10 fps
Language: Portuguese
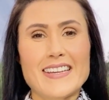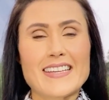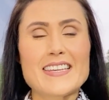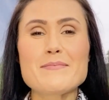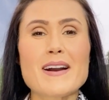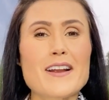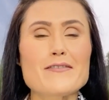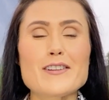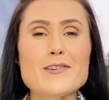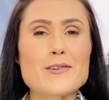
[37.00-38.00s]
Que
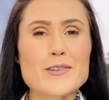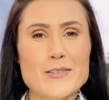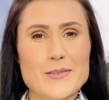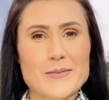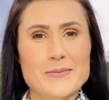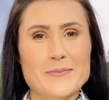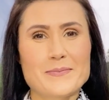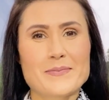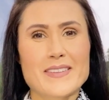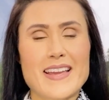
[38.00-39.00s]
maravilhoso
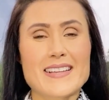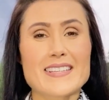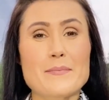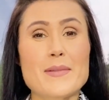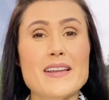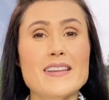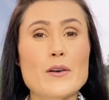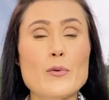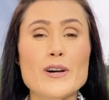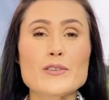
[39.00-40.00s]
é saber que
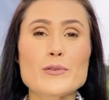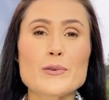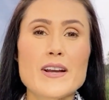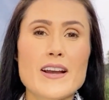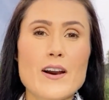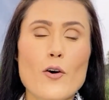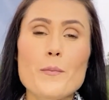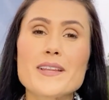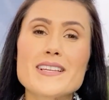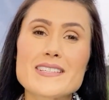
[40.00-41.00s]
quando
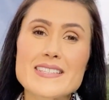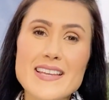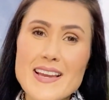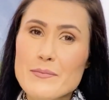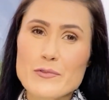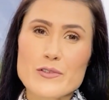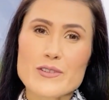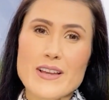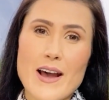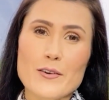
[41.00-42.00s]

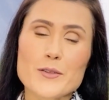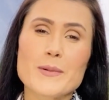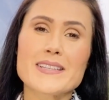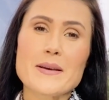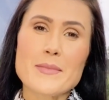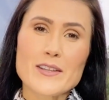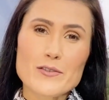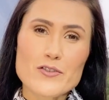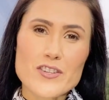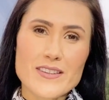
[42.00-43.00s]
obedecemos aos
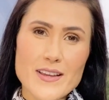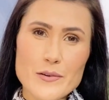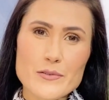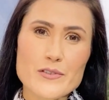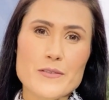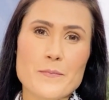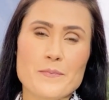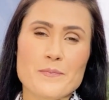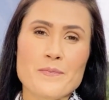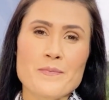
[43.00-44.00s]
mandamentos de Deus,
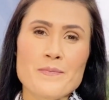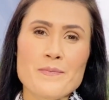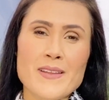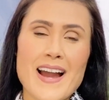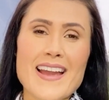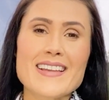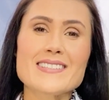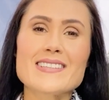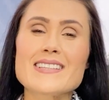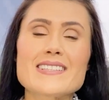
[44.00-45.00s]
a
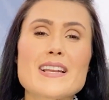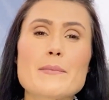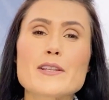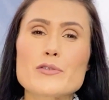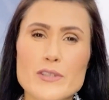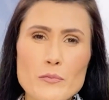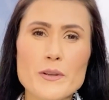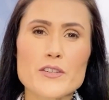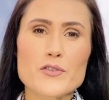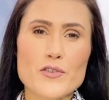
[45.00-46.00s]
esses ensinamentos tão
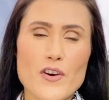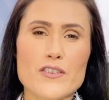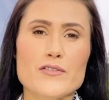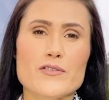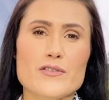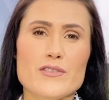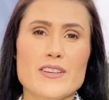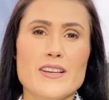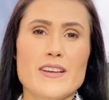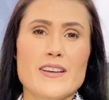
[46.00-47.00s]
preciosos,
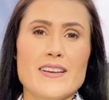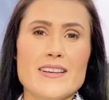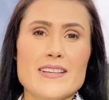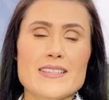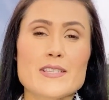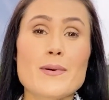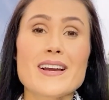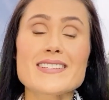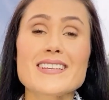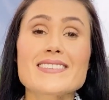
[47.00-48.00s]
são
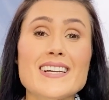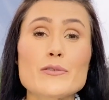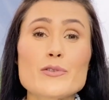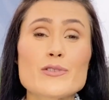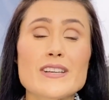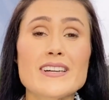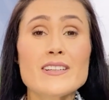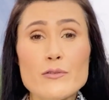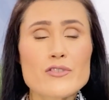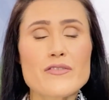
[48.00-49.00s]
acrescentados
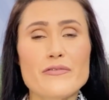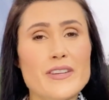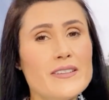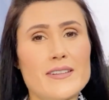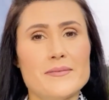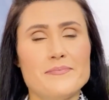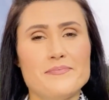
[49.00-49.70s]
anos de vida.